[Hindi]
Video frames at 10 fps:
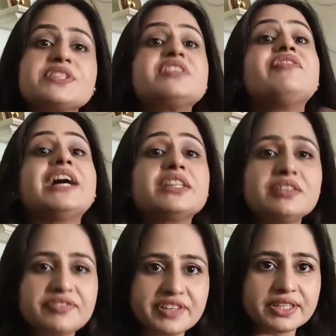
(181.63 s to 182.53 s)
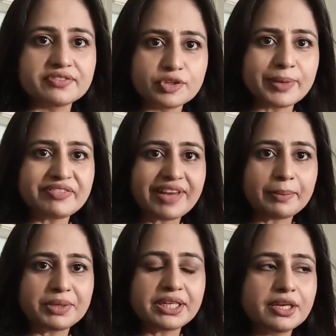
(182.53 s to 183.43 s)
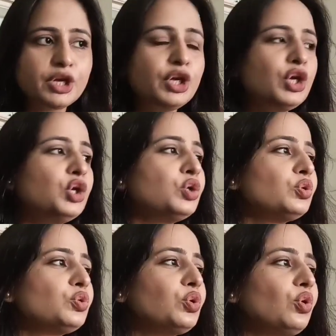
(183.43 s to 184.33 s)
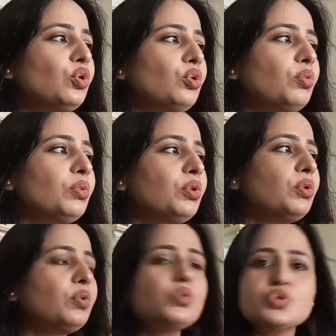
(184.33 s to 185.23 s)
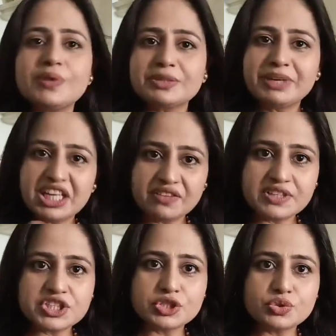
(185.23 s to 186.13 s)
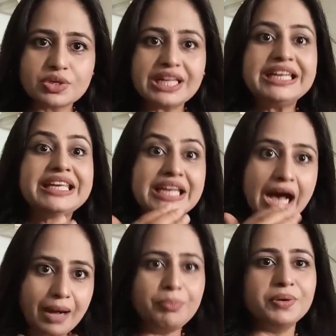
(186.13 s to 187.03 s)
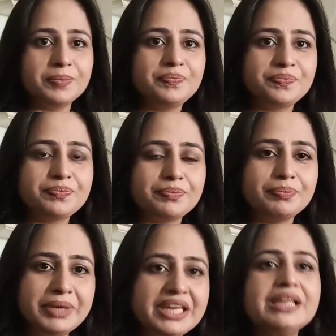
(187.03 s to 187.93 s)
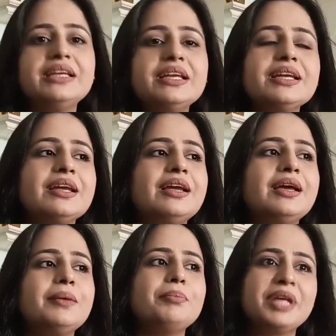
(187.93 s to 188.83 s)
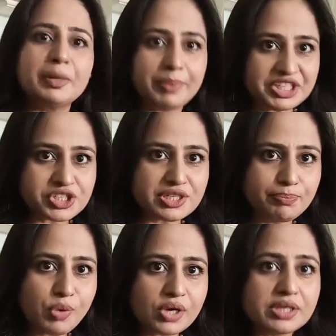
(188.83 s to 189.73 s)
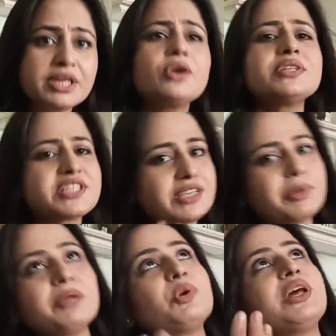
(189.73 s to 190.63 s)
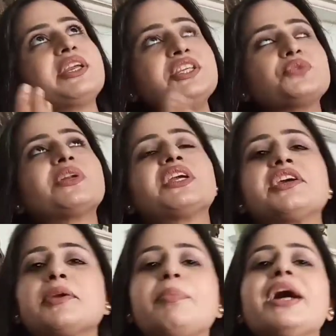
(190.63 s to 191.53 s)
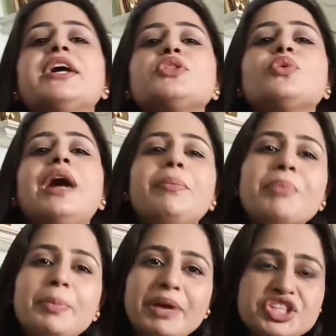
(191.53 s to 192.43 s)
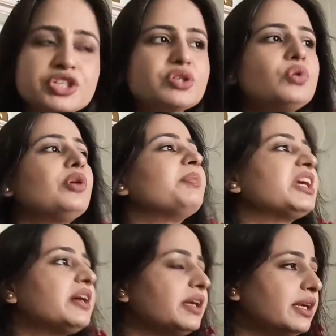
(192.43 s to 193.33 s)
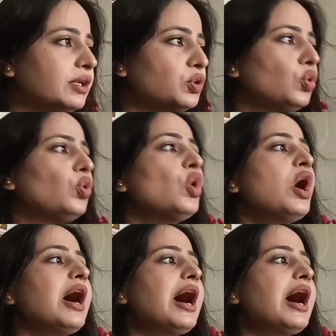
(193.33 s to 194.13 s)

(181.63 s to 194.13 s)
आई वॉज़ द फादरली फिगर फॉर माई फैमिली तो उस वक्त मैंने एविएशन चुना लेकिन अब मेरे लिए मेरा पैशन इम्पॉर्टेंट है और जैसे मैंने बोला कि ईश्वर की कृपा है तो अब मैं पैशन को अपने करियर को